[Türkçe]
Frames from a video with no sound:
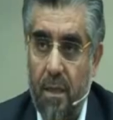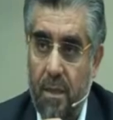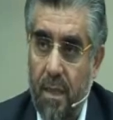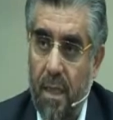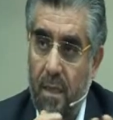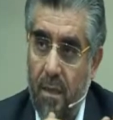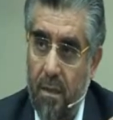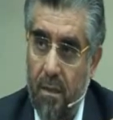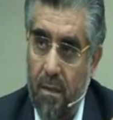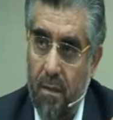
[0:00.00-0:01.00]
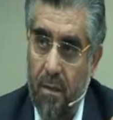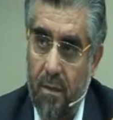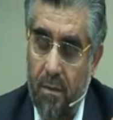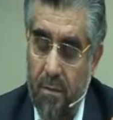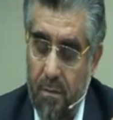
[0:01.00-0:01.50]
İşte e,
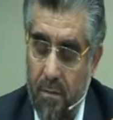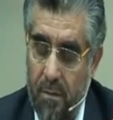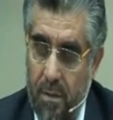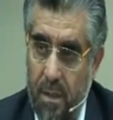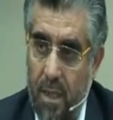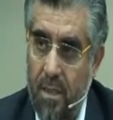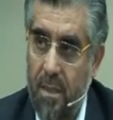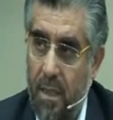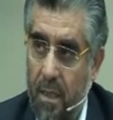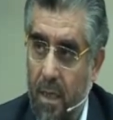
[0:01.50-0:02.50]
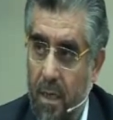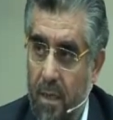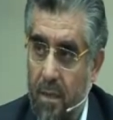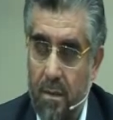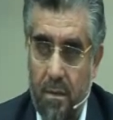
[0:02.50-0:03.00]
seyasla
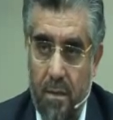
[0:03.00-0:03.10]
naren